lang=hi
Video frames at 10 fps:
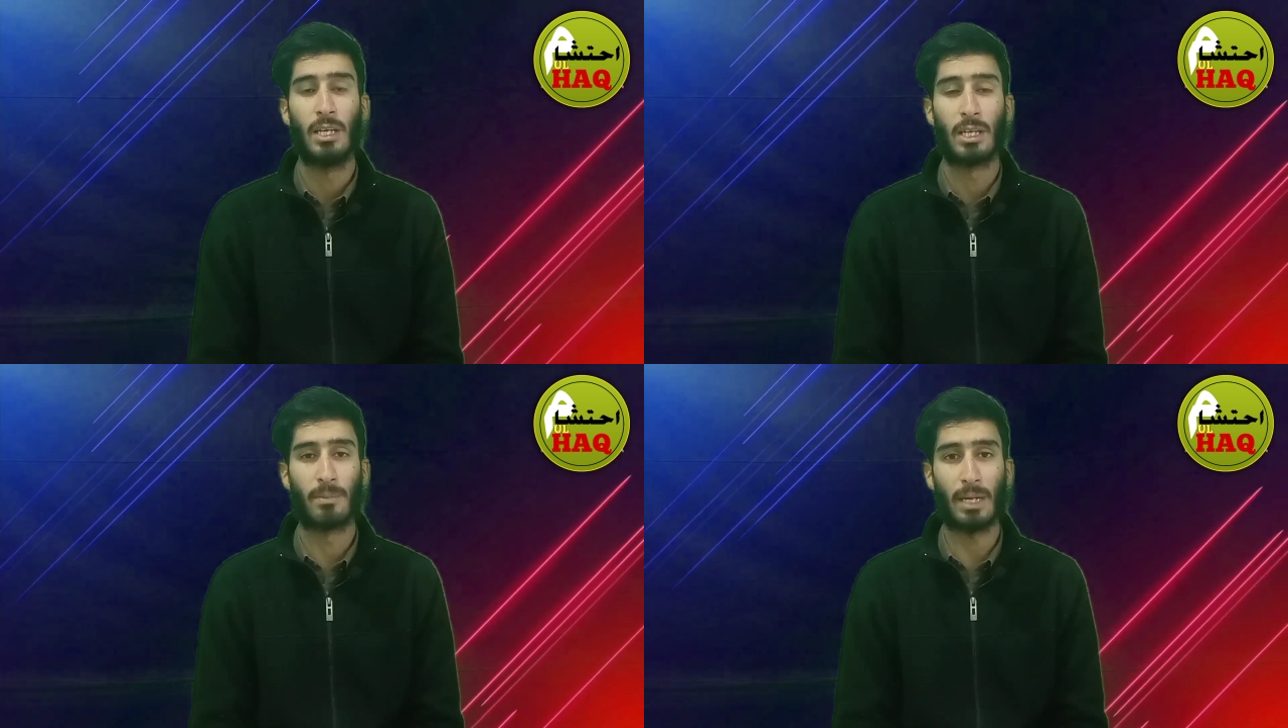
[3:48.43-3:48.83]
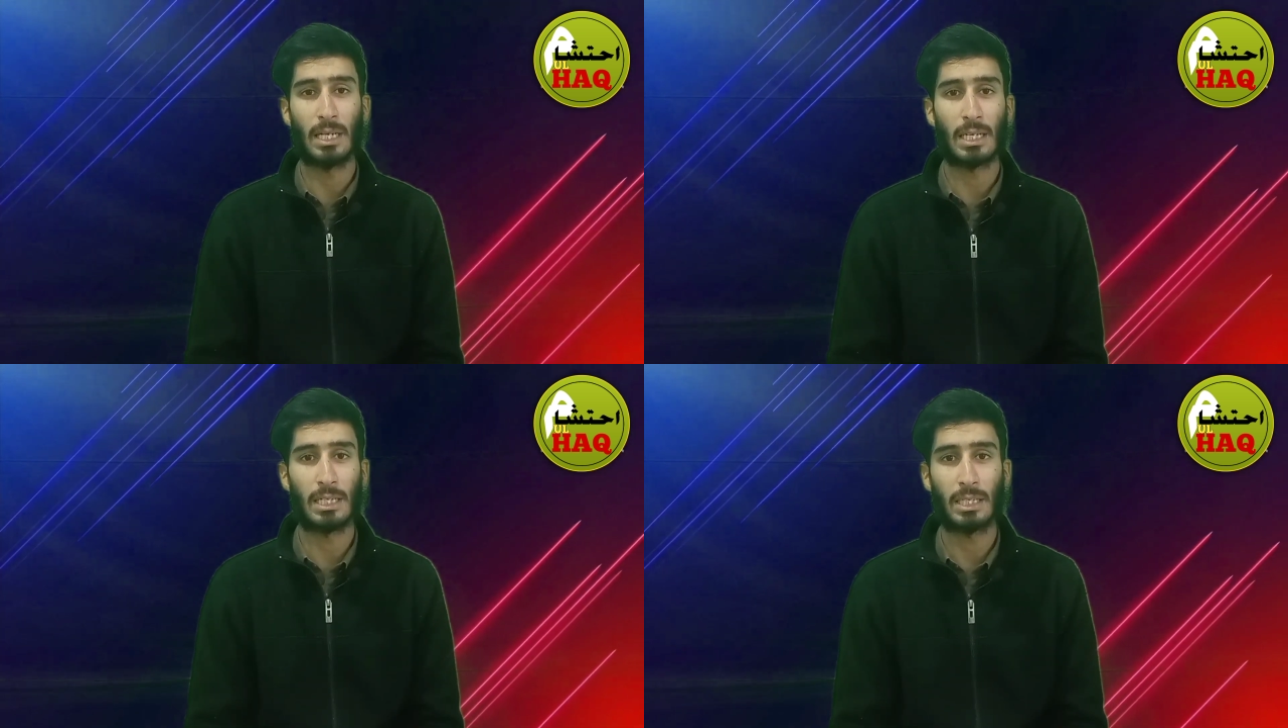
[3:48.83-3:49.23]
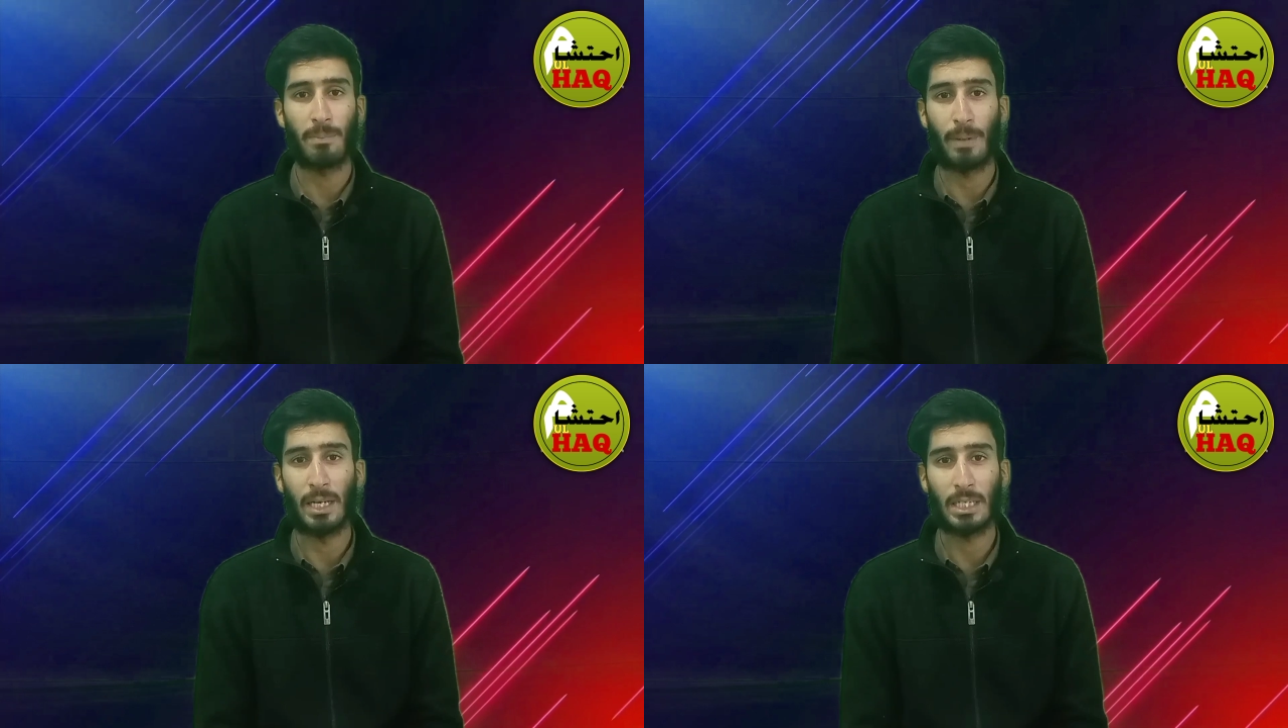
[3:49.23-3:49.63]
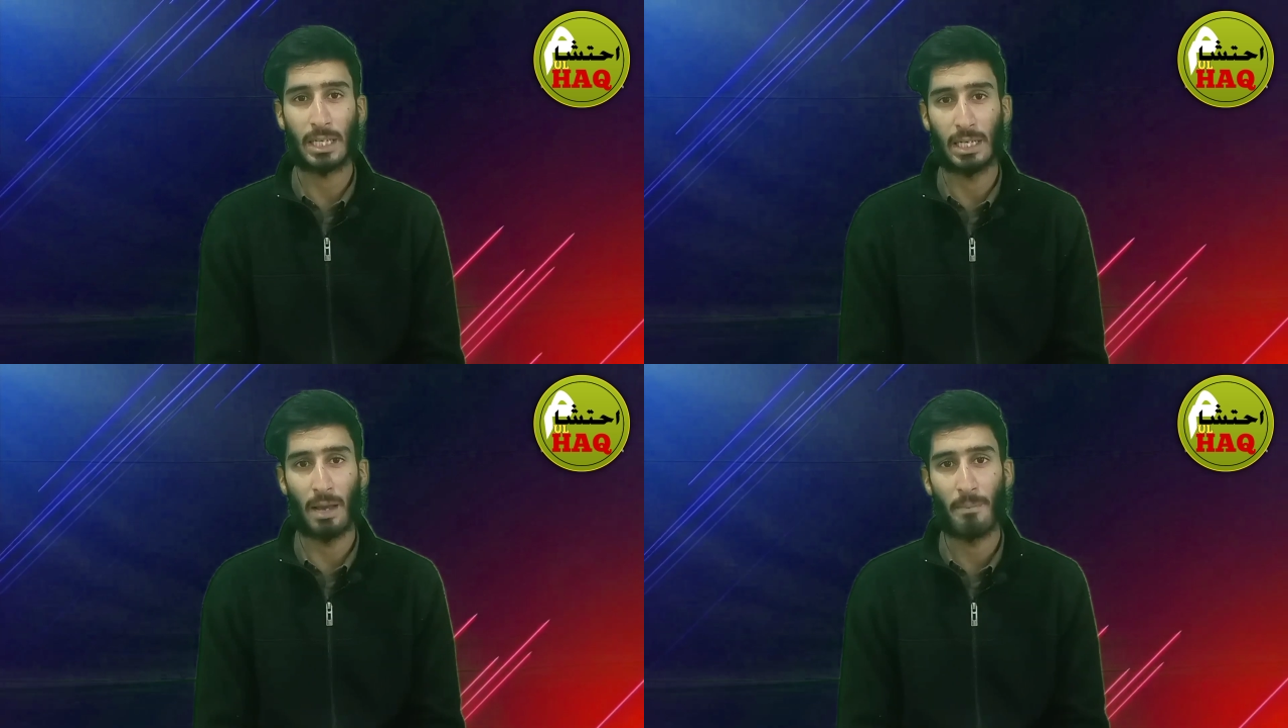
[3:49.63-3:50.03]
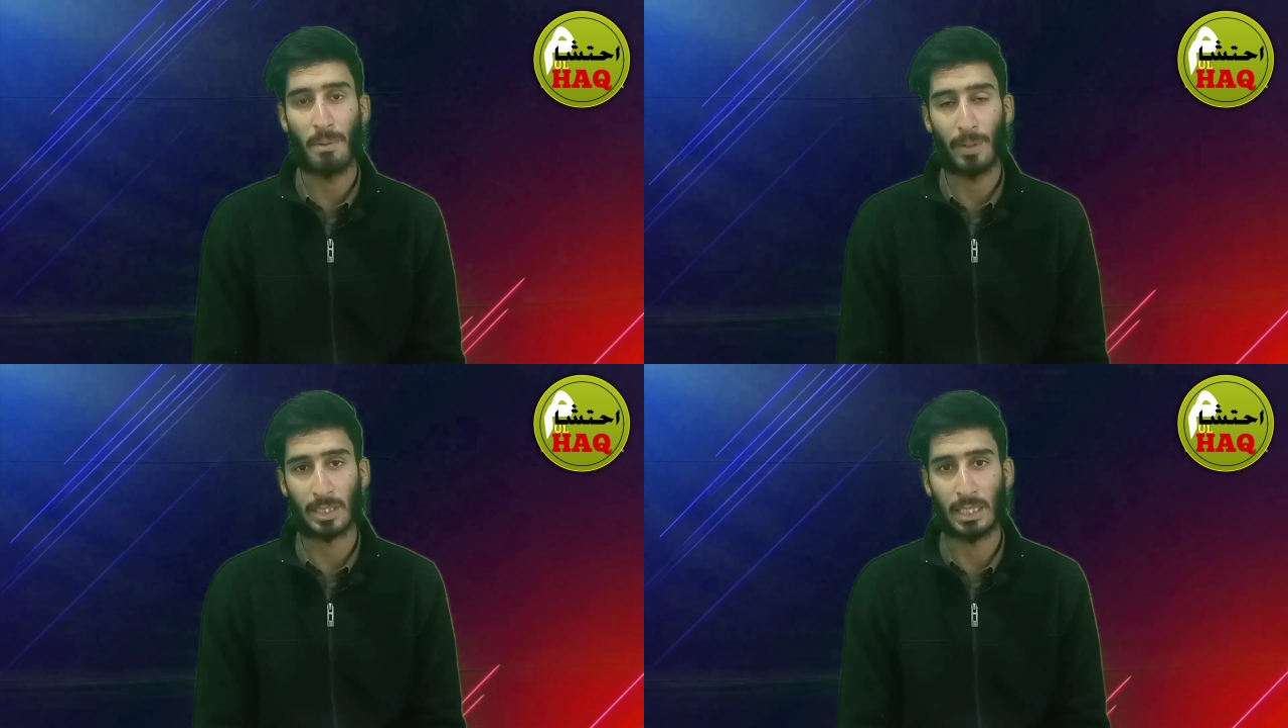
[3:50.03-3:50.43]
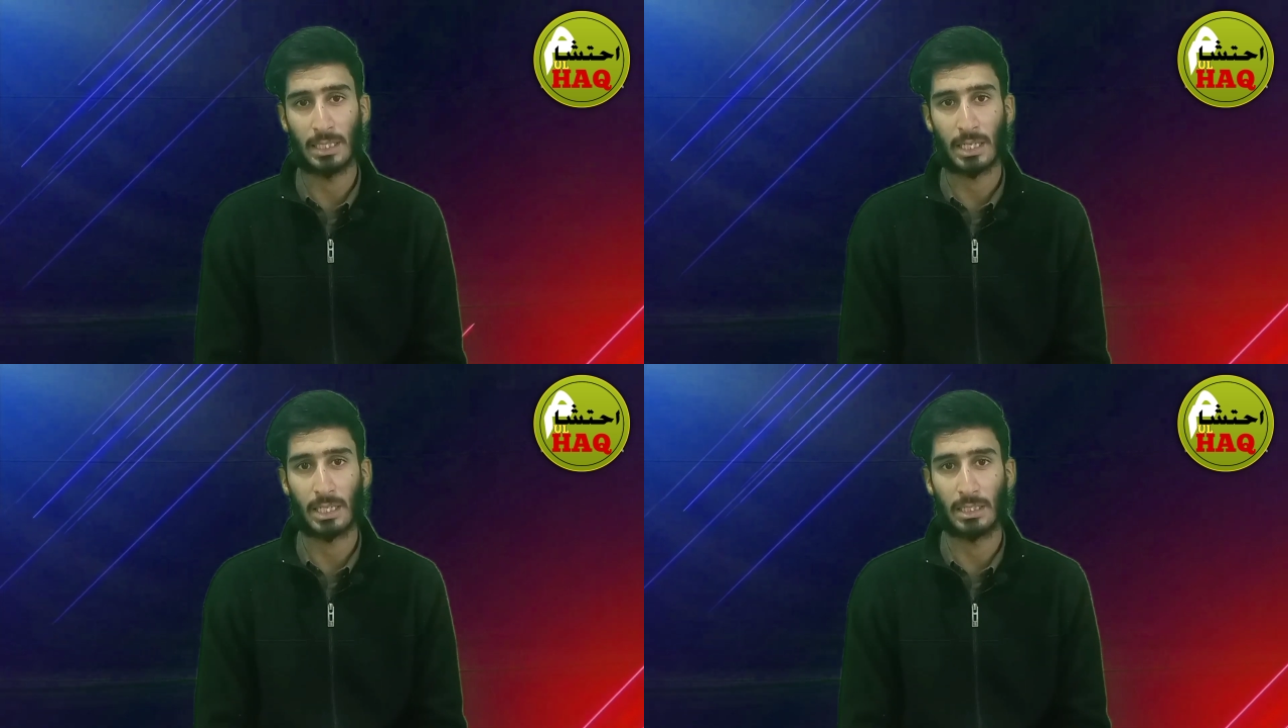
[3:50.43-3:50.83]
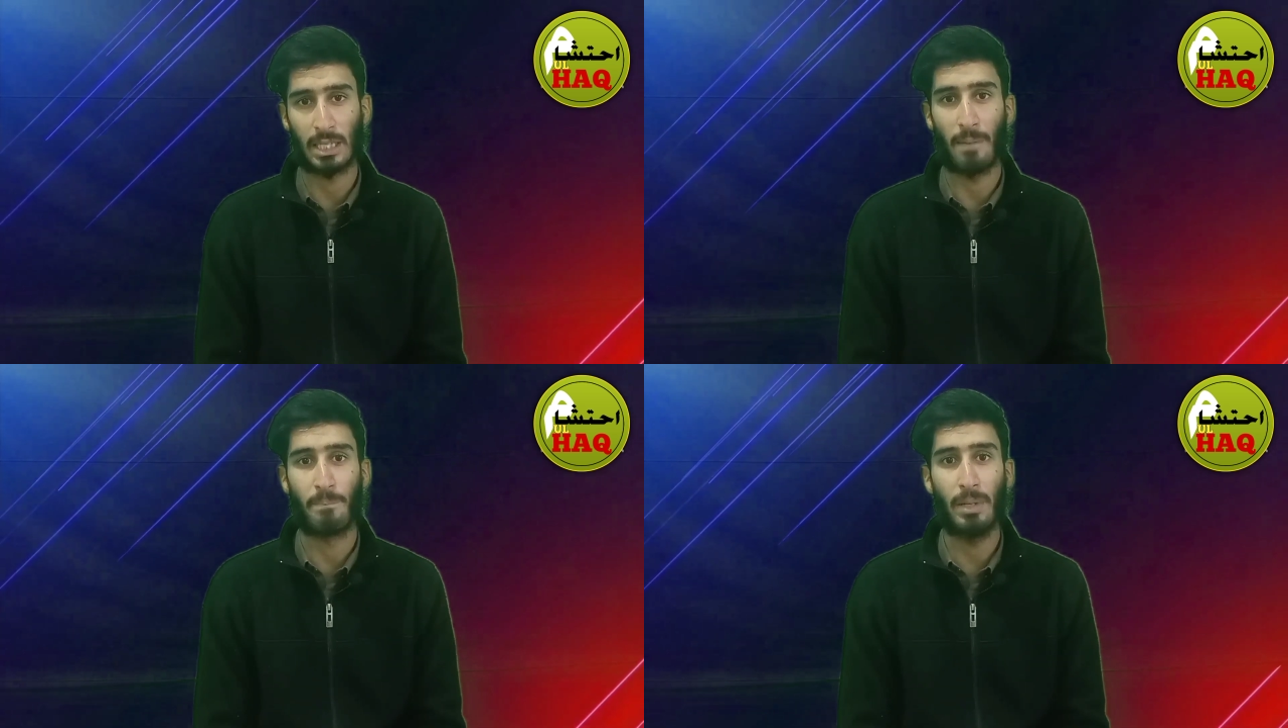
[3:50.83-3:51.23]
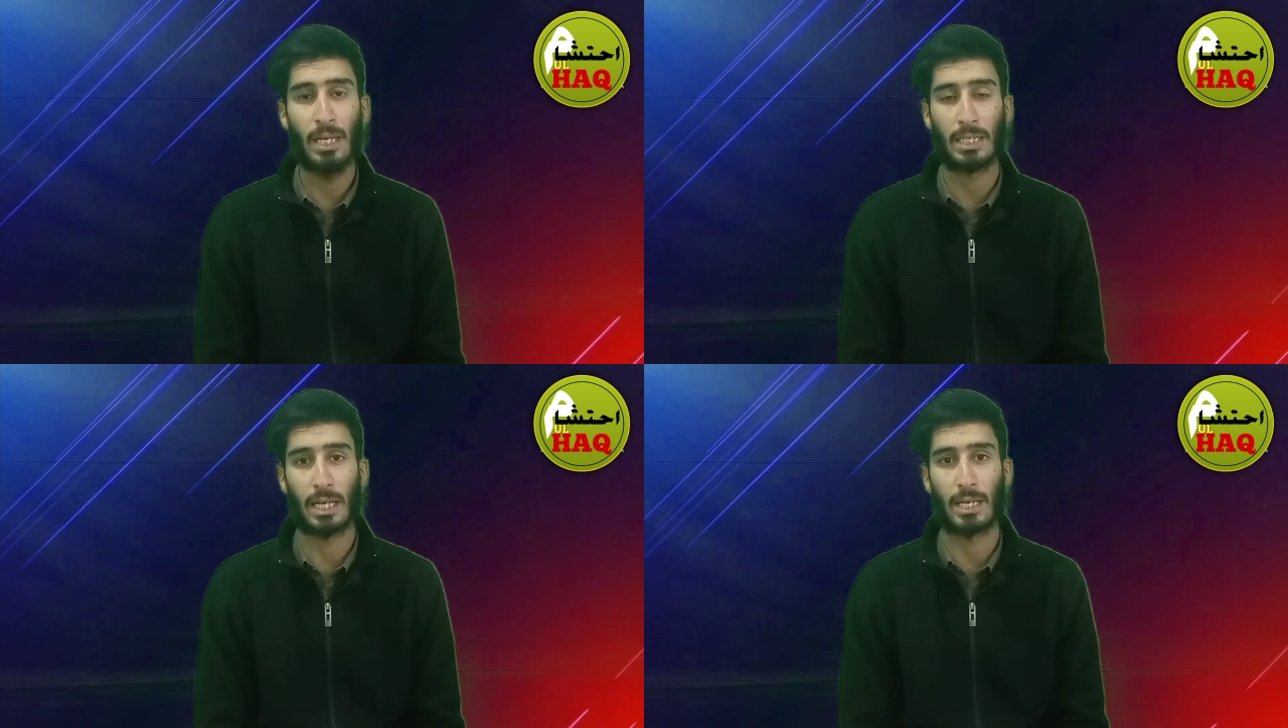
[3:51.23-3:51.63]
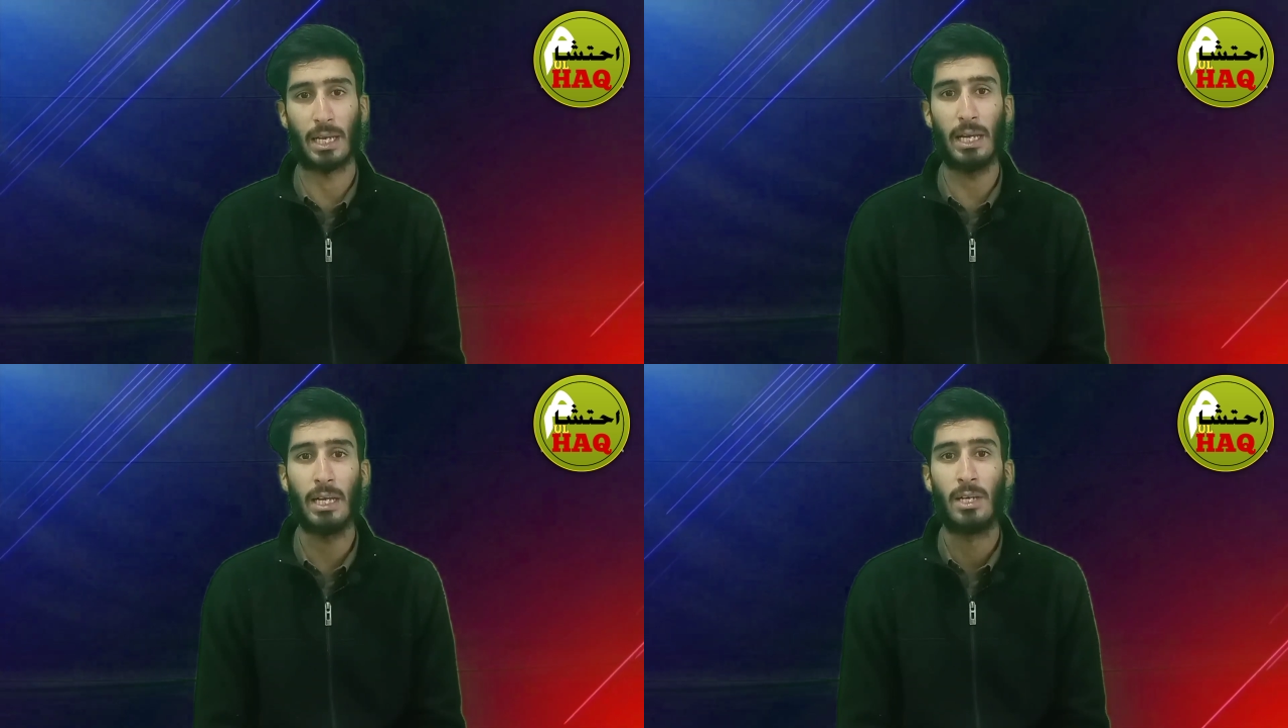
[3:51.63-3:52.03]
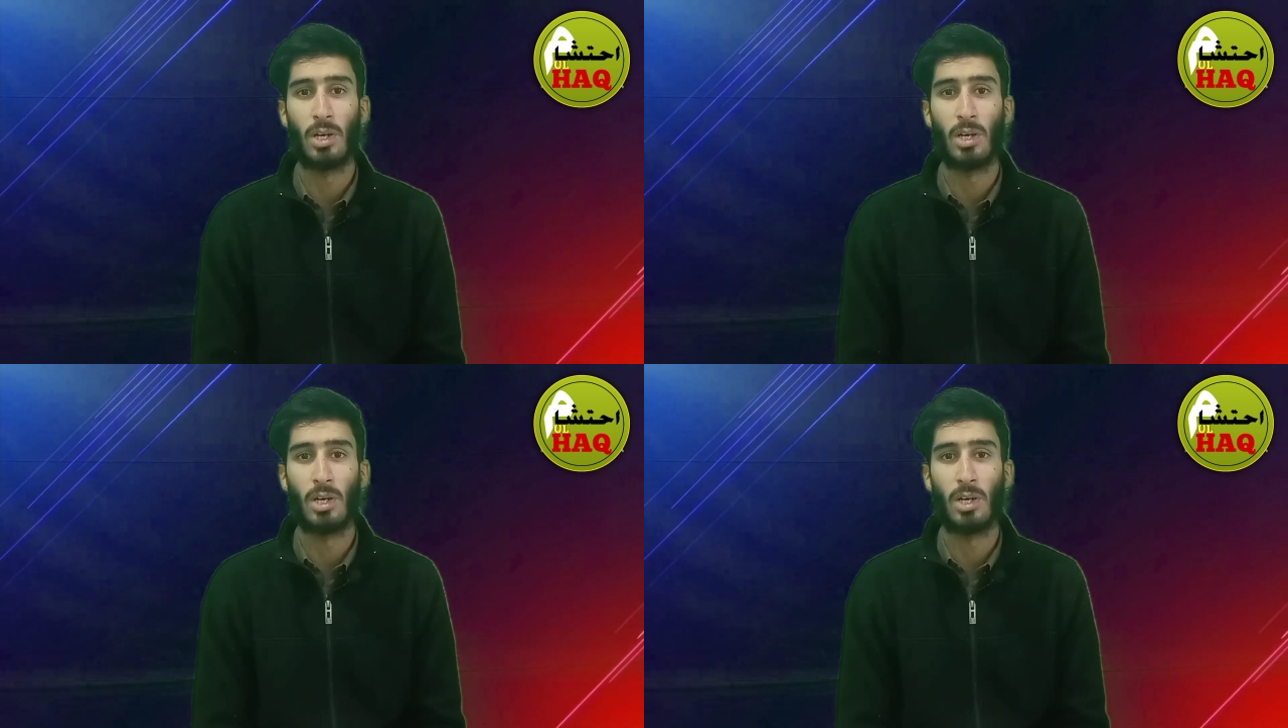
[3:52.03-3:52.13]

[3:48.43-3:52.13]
इमरान खान के पार्टी का नाम भी पाकिस्तान तरीके इंसाफ भी हटाया गया है